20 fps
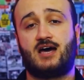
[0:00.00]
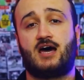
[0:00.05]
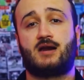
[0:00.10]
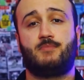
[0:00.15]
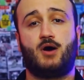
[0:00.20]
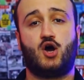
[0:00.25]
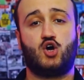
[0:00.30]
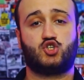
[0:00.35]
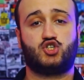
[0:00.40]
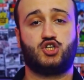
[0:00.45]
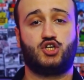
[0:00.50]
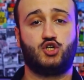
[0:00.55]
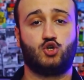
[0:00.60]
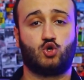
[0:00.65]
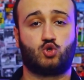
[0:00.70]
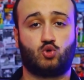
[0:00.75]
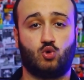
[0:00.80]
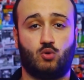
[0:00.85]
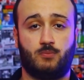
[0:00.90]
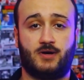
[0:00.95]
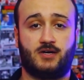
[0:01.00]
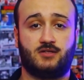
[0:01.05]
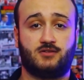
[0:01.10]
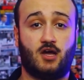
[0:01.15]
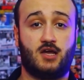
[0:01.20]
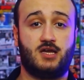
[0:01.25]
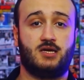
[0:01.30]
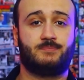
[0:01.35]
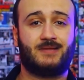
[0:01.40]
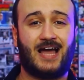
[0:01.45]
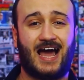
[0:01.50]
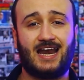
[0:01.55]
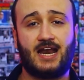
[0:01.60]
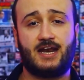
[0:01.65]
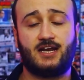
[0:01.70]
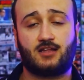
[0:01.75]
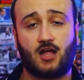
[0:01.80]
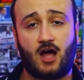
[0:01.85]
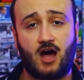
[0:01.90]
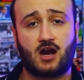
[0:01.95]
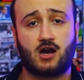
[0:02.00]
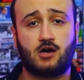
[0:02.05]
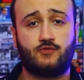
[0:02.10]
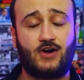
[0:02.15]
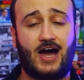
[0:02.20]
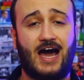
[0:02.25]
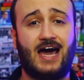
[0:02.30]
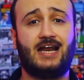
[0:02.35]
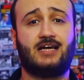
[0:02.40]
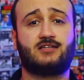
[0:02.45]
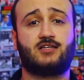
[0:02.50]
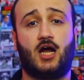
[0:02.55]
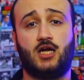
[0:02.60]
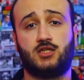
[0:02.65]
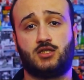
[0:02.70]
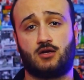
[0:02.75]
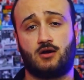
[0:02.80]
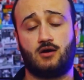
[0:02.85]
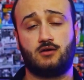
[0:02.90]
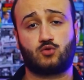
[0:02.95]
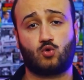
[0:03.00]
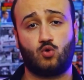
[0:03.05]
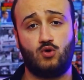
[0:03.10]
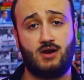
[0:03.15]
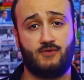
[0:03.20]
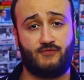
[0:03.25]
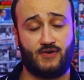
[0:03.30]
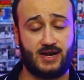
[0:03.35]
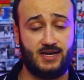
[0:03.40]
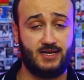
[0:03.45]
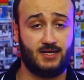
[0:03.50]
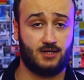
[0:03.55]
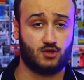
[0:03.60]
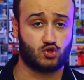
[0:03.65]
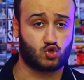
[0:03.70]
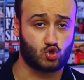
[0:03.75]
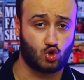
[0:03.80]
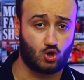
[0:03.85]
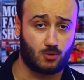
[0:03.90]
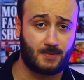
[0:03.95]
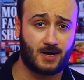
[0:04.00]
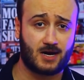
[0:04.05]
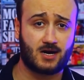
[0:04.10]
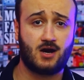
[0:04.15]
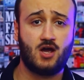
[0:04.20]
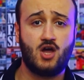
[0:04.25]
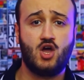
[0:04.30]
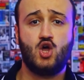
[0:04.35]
24 اكتوبر طيب تعال نتعرف على تحضيرات كل فريق للسوبر